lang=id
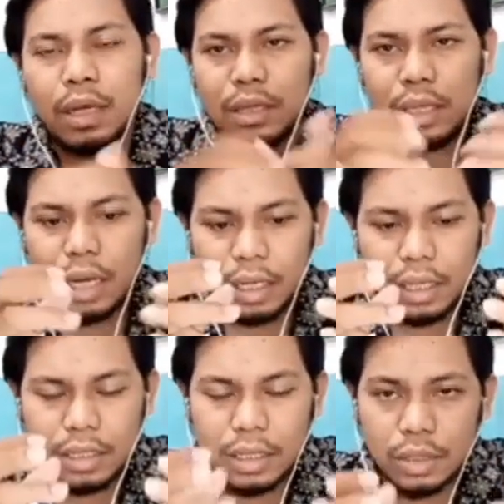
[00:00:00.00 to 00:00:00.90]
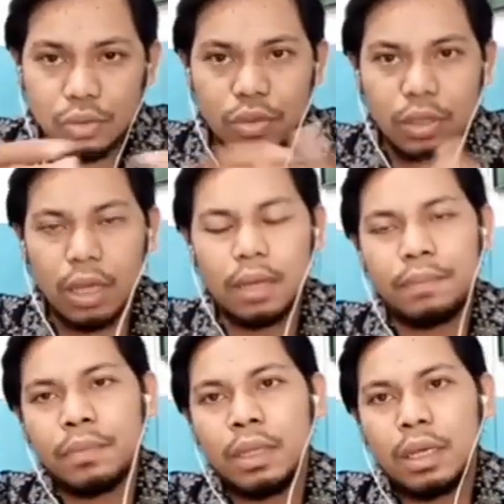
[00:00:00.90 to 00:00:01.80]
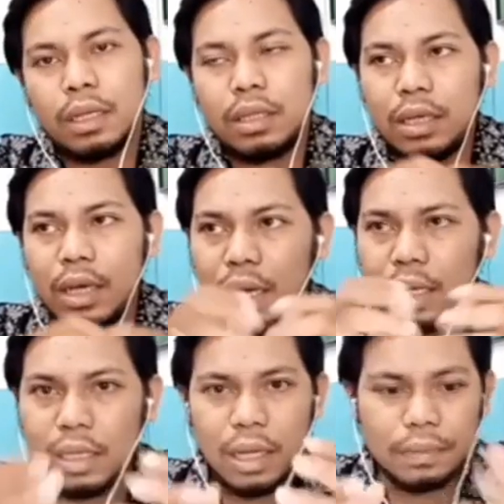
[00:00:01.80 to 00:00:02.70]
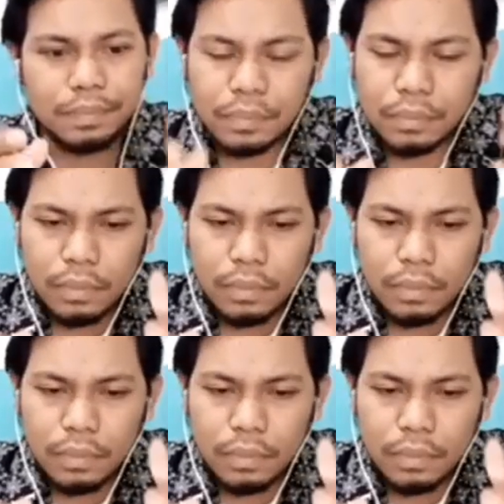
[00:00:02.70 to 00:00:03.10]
ketika anaknya sedang susah, ketika anaknya